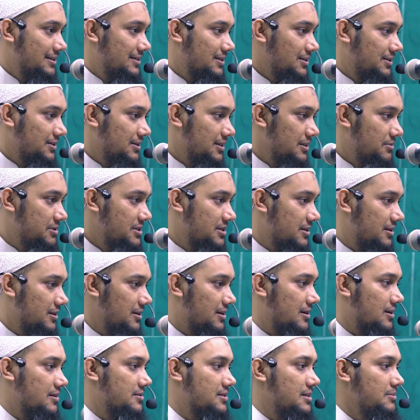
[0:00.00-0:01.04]
তখন নবী
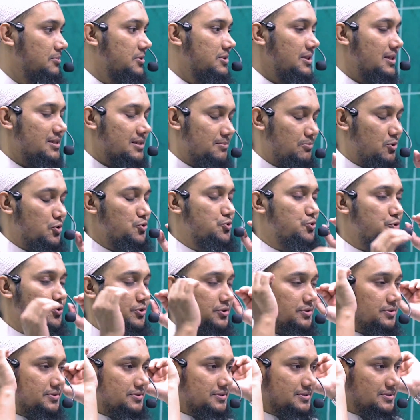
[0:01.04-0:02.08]
সাল্লাহ আলাইসালাম বলছেন আচ্ছা বসুন
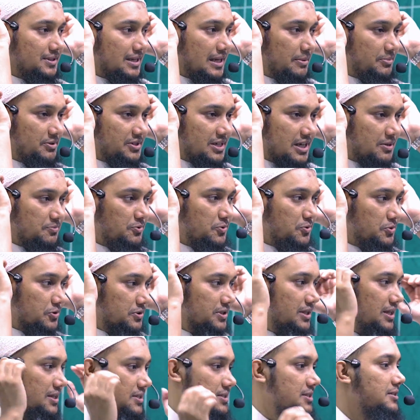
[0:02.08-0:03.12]
আপনি ঝাড়ফুঁক
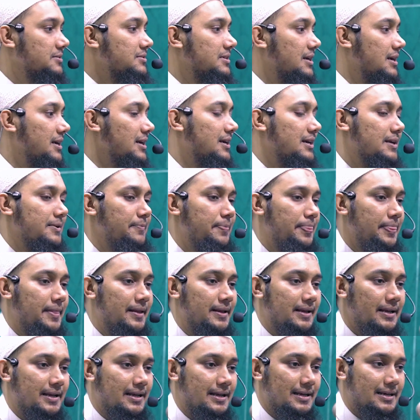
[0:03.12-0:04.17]
করতে আসছেন হ্যাঁ
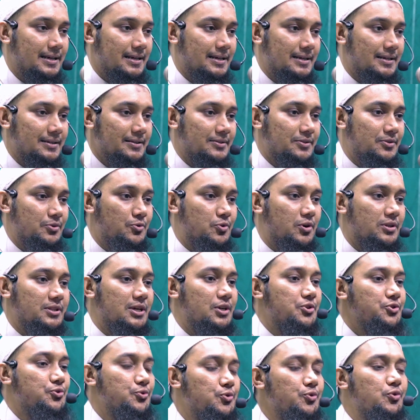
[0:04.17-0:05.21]
তো
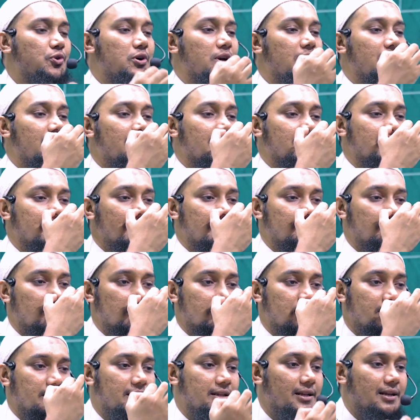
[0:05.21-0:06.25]
কথা শুরু করার আগে তিনি
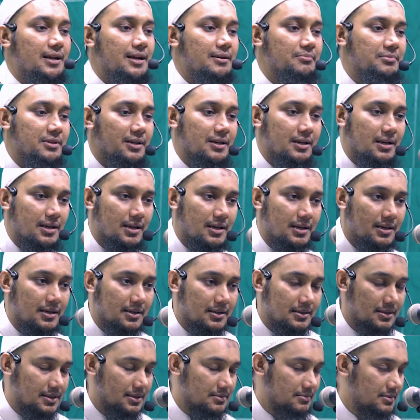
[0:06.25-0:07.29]
বলছেন ইন আলহামদুলিল্লাহ
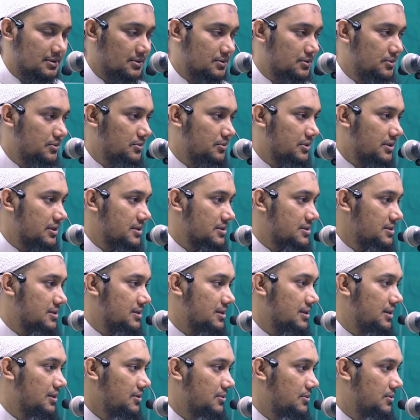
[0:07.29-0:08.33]
নাহমাদুহু
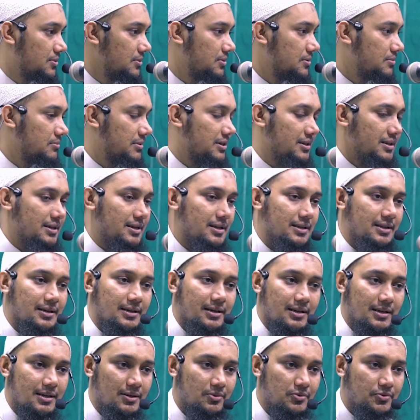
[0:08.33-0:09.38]
ওয়ানাস্তাঈনুহু
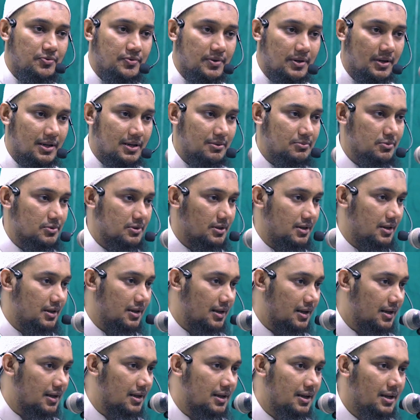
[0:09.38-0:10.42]
মাইয়াহদিহিল্লাহু ফালা
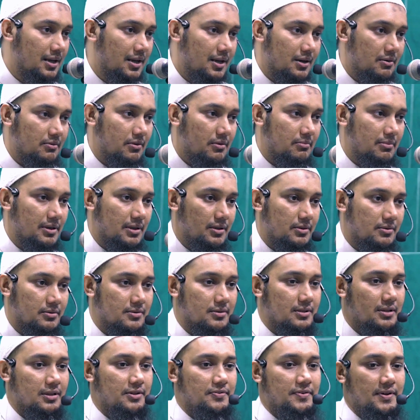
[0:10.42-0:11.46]
মুদিল্লালা ওয়া
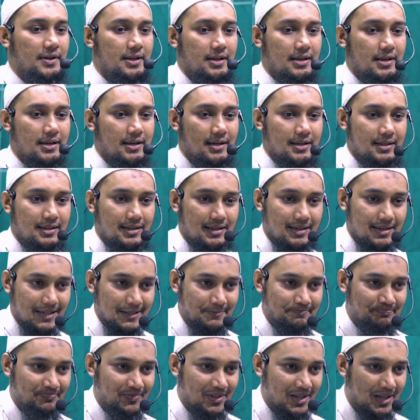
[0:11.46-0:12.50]
মাইয়ুদলিল ফালা হাদিয়ালা
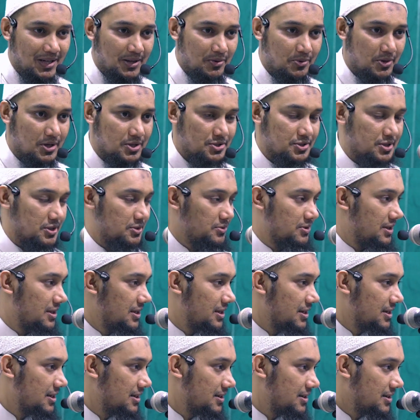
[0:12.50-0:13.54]
ওয়াশহাদু
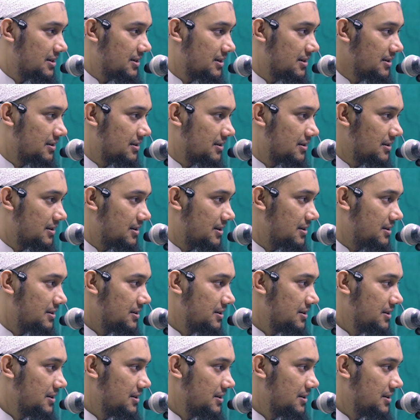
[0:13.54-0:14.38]
আল্লাহ ইলাহ ইল্লাহ